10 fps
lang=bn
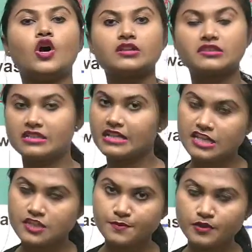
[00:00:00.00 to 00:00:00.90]
নর্থ
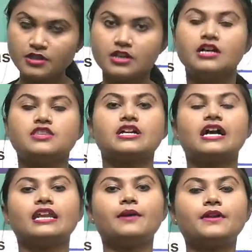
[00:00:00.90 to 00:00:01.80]
দিনাজপুর
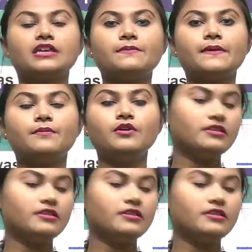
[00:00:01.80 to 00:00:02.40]
যেখানে আমরা কি পাবো